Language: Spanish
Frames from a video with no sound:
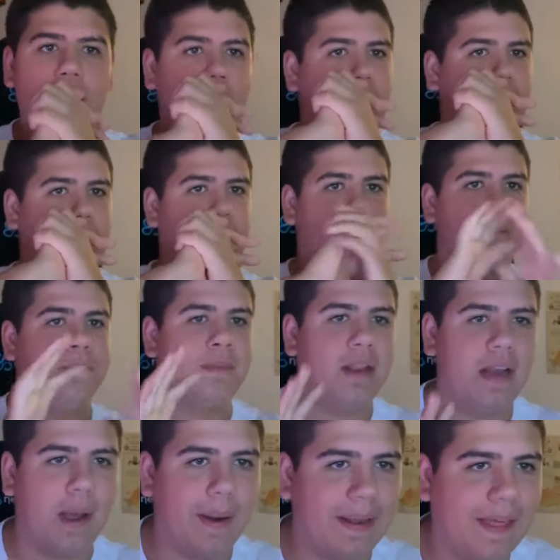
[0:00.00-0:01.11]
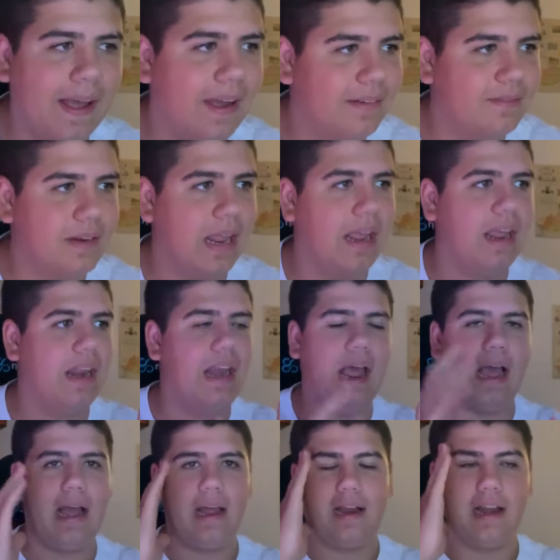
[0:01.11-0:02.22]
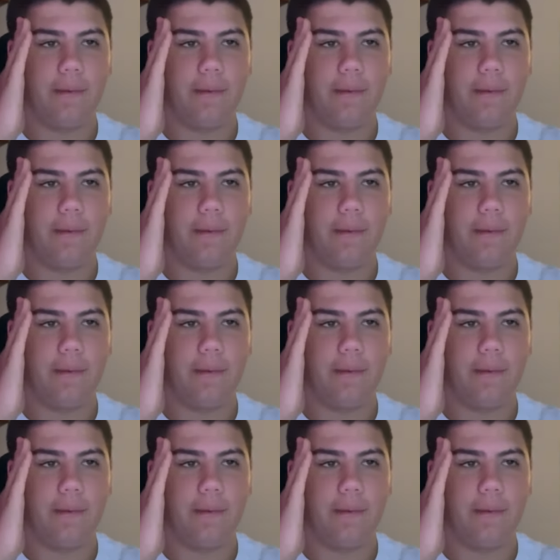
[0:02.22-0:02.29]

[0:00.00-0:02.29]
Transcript: Eh, la verdad, eh, la,